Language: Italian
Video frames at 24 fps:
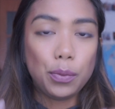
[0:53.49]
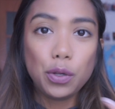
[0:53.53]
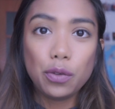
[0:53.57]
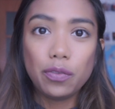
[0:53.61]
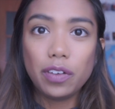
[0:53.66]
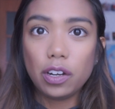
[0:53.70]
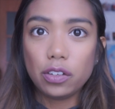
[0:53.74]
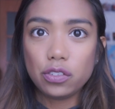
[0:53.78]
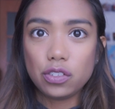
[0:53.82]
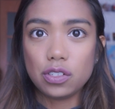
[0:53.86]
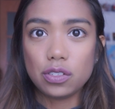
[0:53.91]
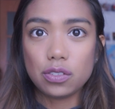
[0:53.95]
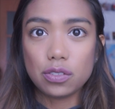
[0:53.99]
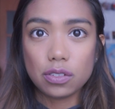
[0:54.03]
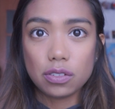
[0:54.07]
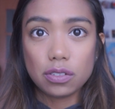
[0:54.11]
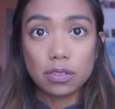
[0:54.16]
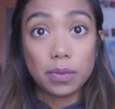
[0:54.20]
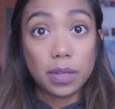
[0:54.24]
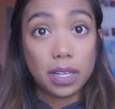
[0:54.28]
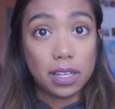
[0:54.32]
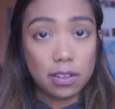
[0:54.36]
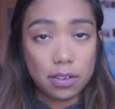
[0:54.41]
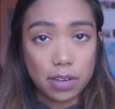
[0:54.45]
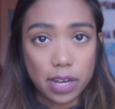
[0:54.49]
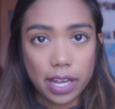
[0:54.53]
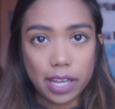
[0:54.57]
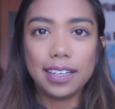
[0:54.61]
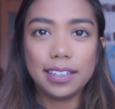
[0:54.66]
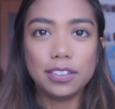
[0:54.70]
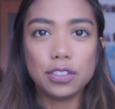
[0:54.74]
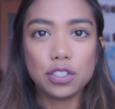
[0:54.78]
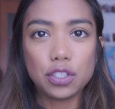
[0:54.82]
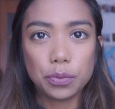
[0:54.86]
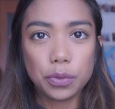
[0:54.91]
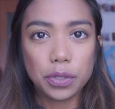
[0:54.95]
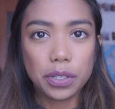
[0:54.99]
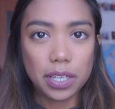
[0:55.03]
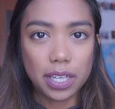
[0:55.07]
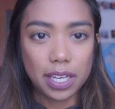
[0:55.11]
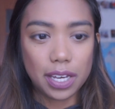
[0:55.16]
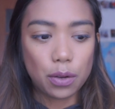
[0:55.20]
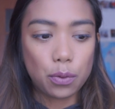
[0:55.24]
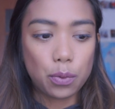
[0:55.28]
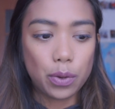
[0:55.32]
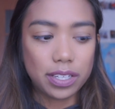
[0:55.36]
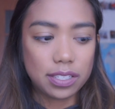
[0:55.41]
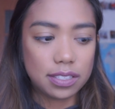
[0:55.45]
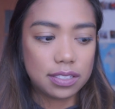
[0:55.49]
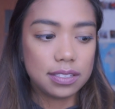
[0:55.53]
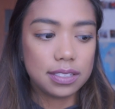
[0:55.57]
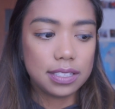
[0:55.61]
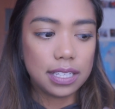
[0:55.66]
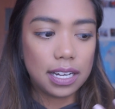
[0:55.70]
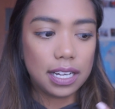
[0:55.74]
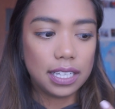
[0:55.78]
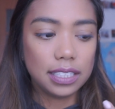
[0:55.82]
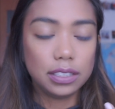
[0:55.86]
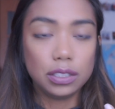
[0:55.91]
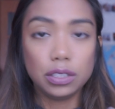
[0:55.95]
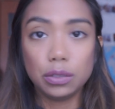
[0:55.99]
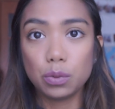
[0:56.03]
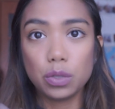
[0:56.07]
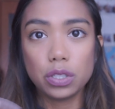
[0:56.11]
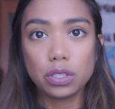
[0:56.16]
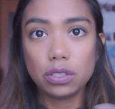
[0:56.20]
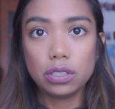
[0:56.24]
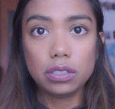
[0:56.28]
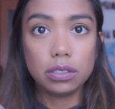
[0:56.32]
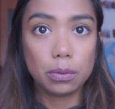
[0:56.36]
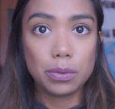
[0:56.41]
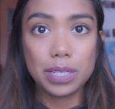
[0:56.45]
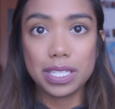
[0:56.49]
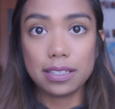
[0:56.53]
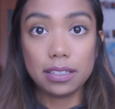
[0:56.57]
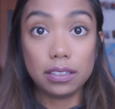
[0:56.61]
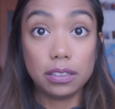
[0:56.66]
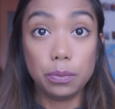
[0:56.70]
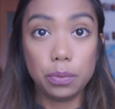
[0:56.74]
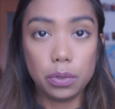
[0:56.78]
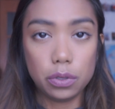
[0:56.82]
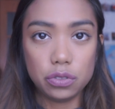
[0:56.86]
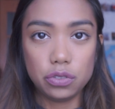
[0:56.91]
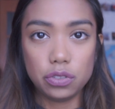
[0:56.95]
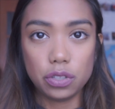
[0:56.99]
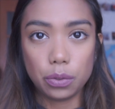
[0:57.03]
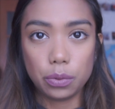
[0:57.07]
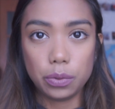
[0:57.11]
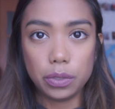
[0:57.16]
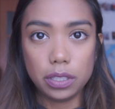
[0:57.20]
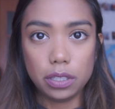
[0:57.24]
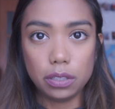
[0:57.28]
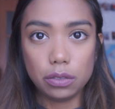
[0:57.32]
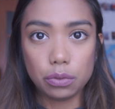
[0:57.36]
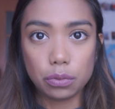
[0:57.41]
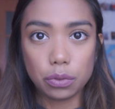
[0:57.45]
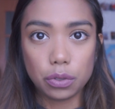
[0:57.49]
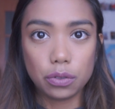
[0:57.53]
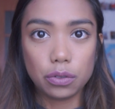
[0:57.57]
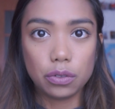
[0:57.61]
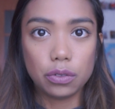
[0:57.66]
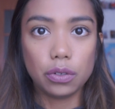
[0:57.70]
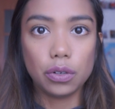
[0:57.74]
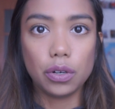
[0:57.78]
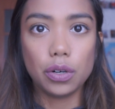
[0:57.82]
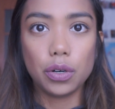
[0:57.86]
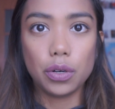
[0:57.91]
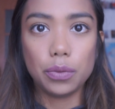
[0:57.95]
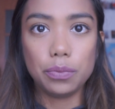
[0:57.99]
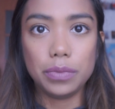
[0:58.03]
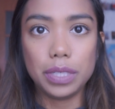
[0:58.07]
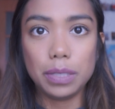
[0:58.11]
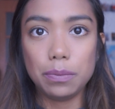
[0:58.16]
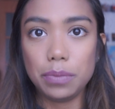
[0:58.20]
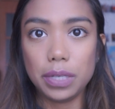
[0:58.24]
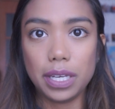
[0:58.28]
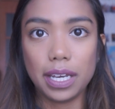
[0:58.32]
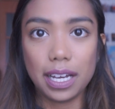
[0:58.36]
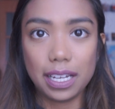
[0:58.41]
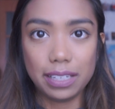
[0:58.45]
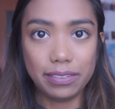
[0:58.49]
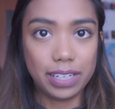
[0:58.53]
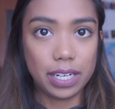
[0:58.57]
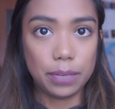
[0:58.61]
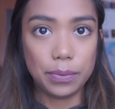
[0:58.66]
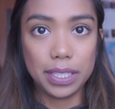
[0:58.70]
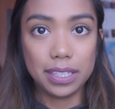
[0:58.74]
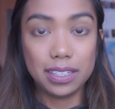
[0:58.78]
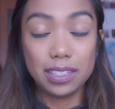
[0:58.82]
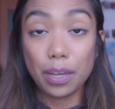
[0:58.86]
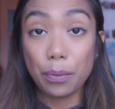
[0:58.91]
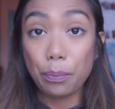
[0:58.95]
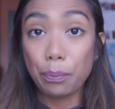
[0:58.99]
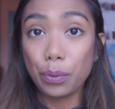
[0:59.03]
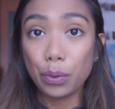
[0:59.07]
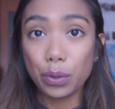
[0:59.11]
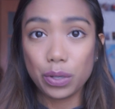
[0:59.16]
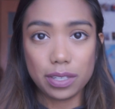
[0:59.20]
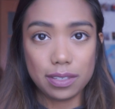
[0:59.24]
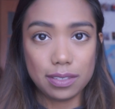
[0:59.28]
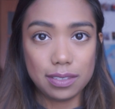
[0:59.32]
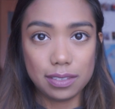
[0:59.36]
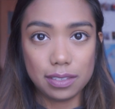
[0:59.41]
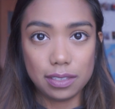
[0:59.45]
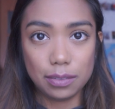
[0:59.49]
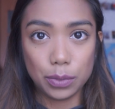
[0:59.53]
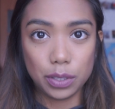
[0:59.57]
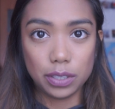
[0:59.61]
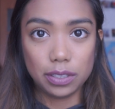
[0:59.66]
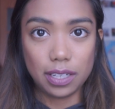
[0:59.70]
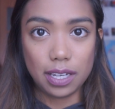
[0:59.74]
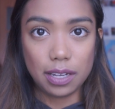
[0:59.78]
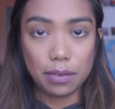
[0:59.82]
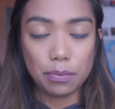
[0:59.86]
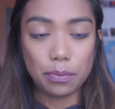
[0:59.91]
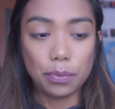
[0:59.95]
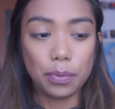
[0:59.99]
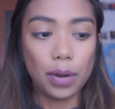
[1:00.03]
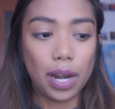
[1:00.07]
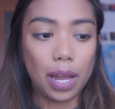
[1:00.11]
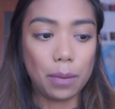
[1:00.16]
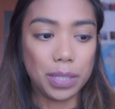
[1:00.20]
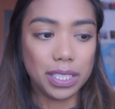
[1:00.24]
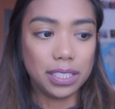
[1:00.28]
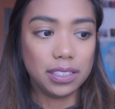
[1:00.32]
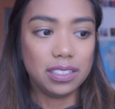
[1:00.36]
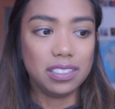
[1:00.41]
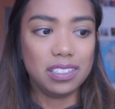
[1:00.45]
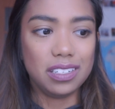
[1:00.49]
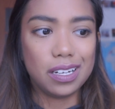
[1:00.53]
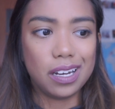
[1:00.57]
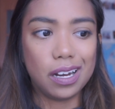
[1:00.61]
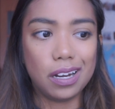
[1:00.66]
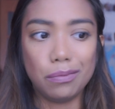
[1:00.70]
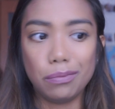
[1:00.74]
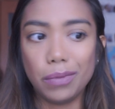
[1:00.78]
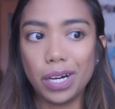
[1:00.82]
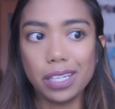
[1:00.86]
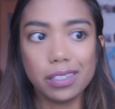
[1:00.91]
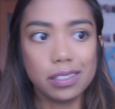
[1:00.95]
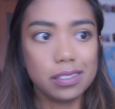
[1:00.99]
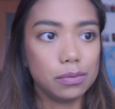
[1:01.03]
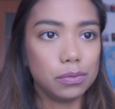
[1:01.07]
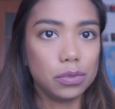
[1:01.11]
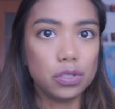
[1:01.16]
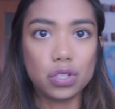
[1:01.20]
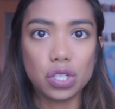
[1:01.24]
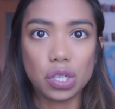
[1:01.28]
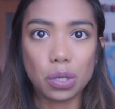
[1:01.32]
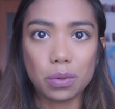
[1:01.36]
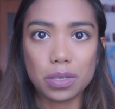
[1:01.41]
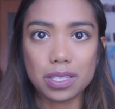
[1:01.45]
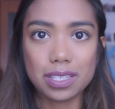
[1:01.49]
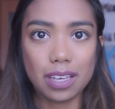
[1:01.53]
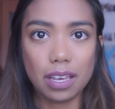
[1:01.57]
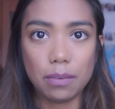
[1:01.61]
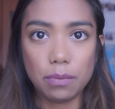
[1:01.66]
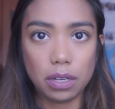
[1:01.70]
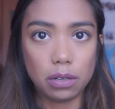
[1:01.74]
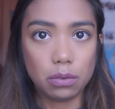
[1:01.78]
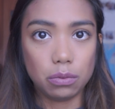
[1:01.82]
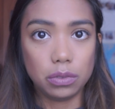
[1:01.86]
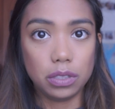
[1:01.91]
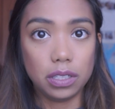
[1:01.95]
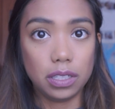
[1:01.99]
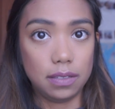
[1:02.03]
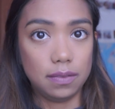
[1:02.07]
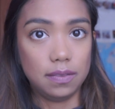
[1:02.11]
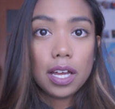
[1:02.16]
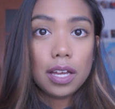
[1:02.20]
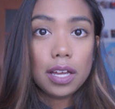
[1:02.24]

Più veloce sono meglio è. Diciamo che questa, quest, questa tipologia qui di trucco mi impiega veramente pochissimo tempo, la mattina massimo 5-6 minuti.